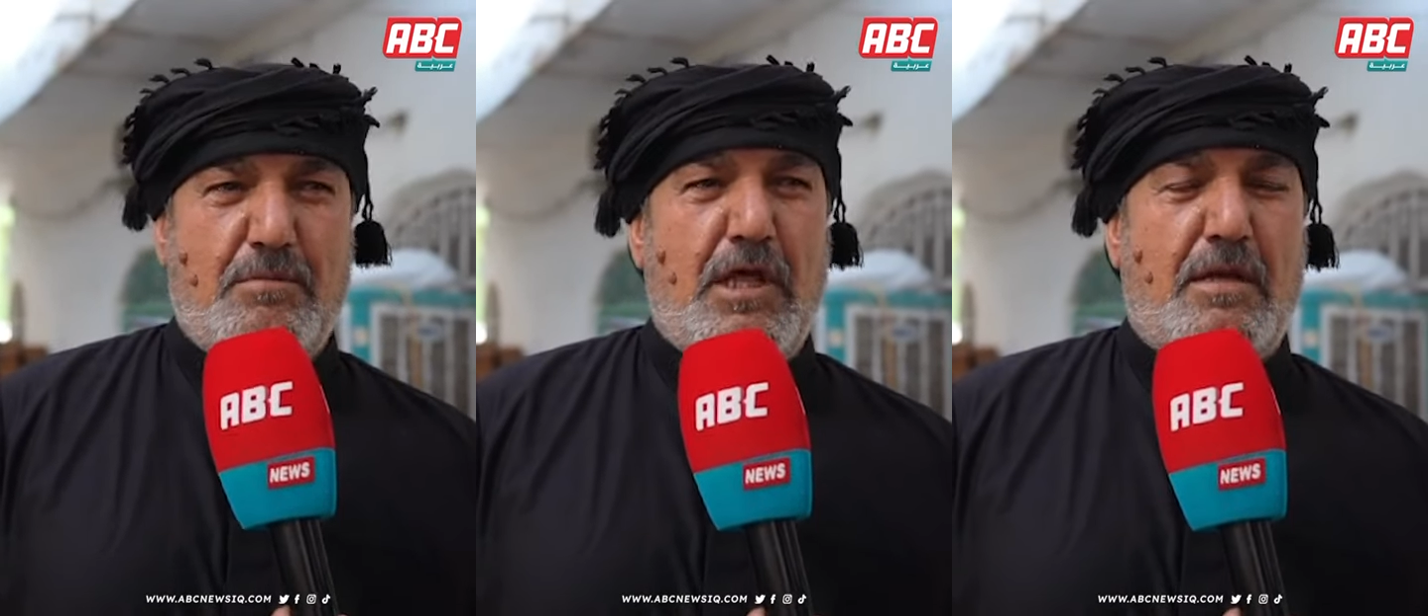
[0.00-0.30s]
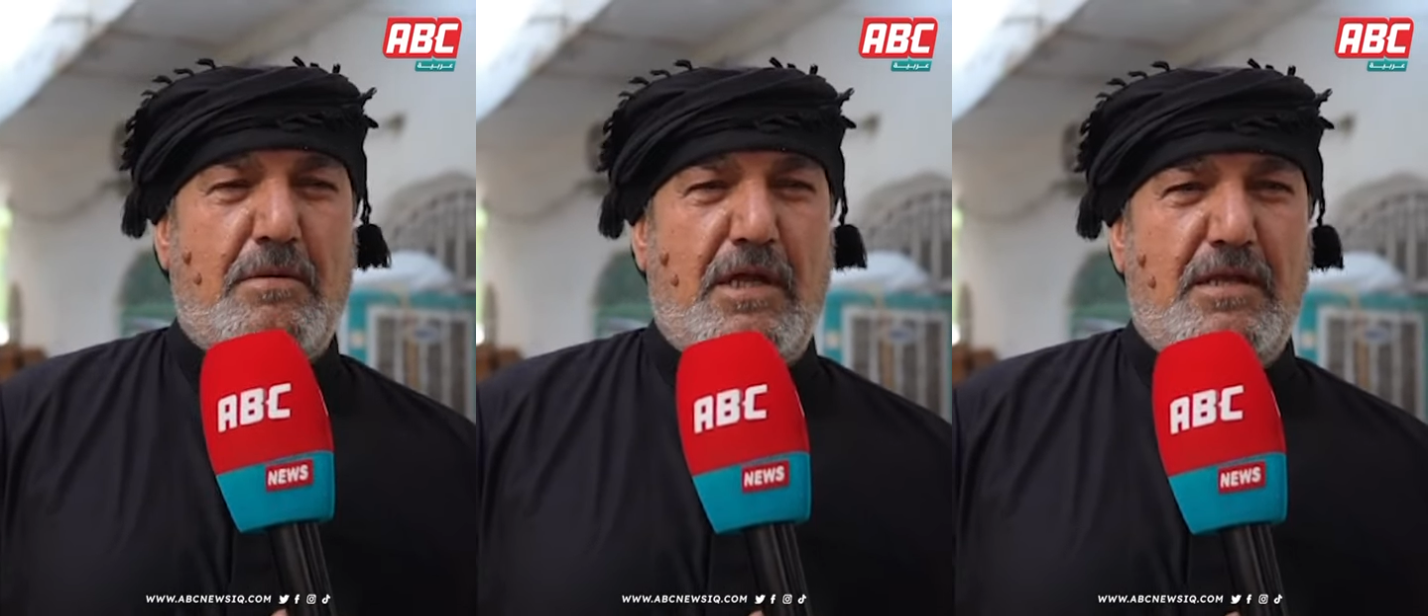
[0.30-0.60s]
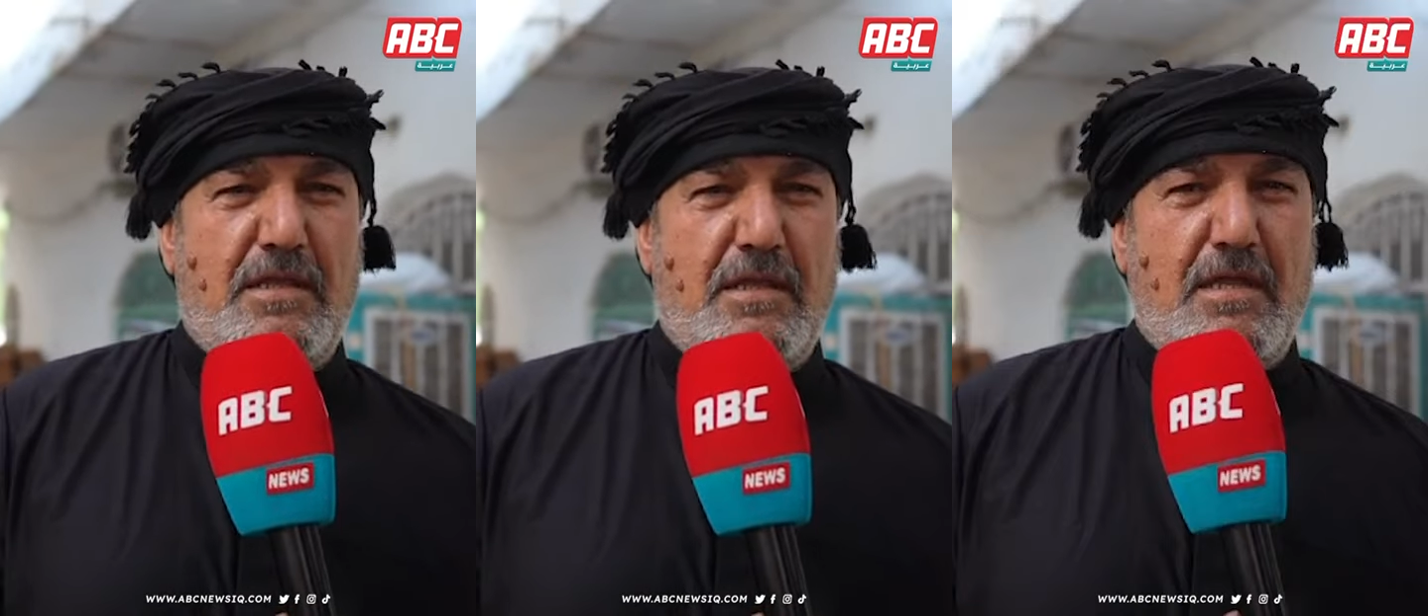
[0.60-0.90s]

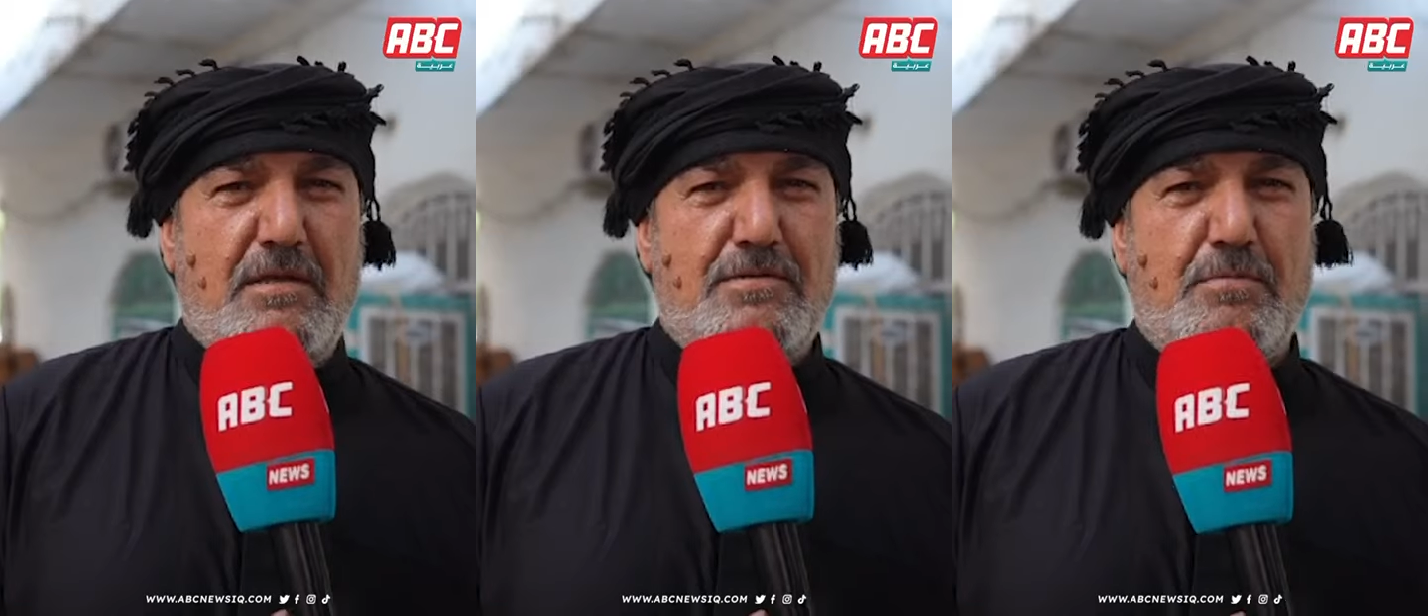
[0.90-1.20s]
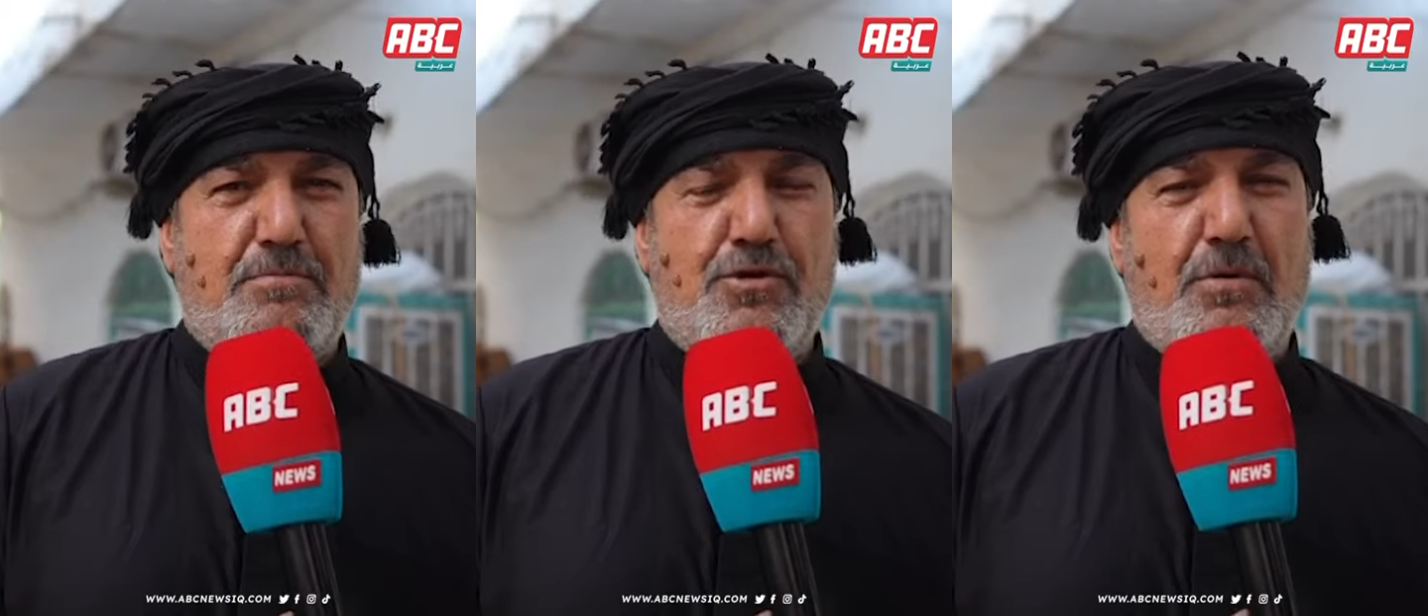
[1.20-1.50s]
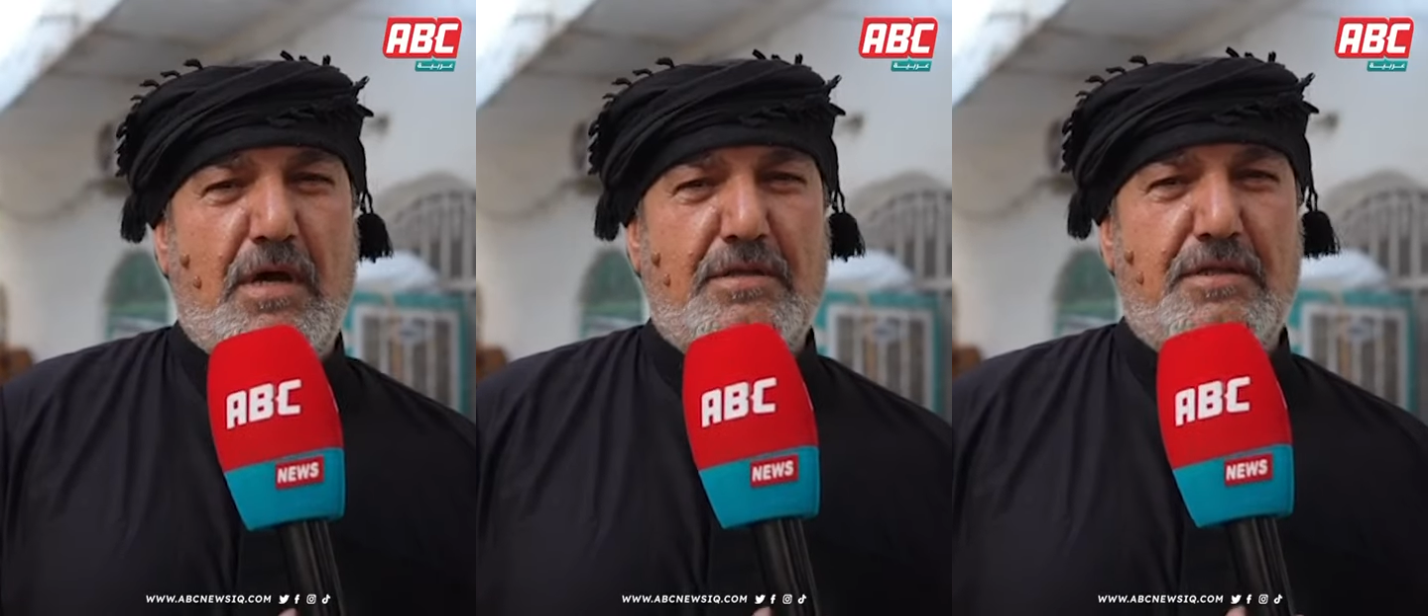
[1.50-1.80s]
بالأربعينية ينصب
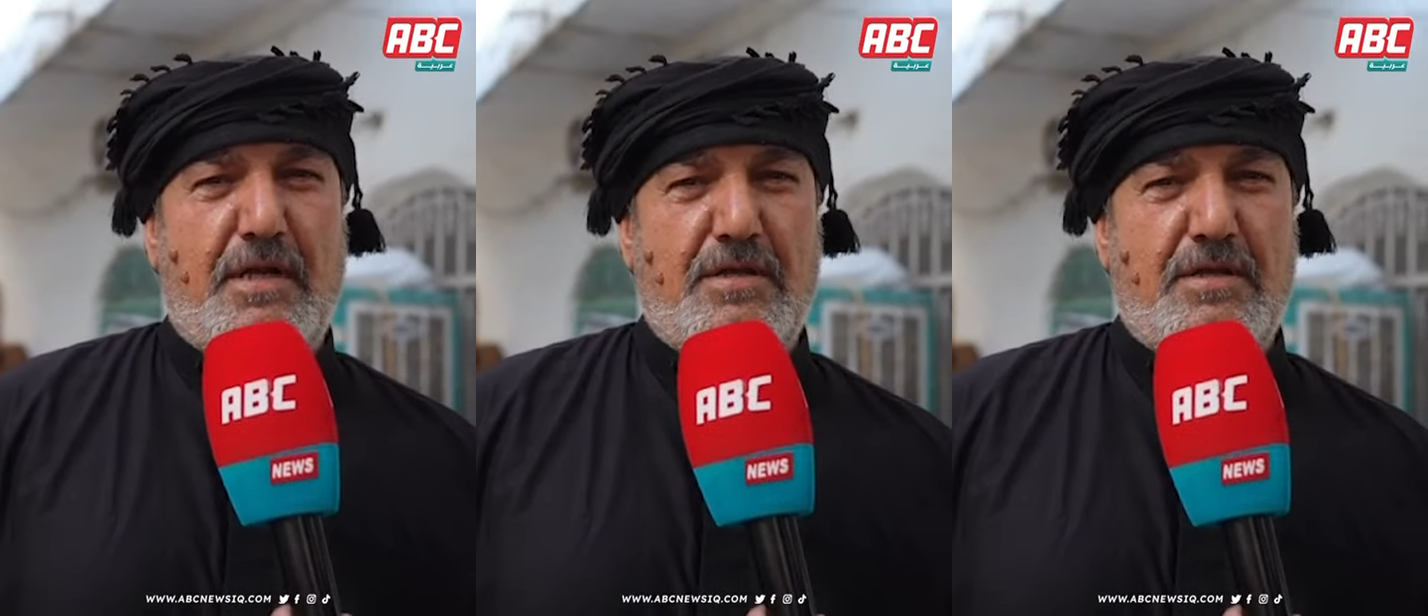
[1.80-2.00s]
كوادر على